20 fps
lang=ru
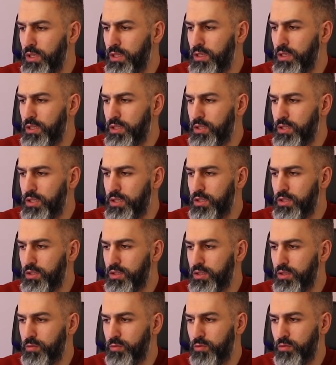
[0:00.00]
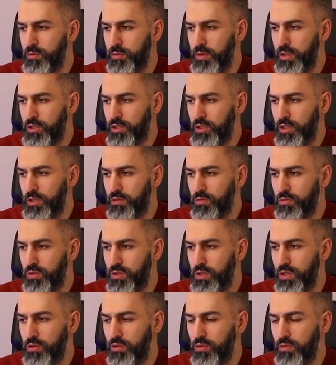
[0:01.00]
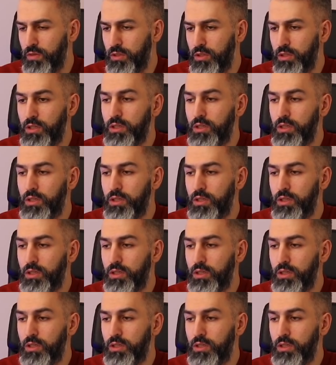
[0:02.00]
английский язык по умолчанию установлен,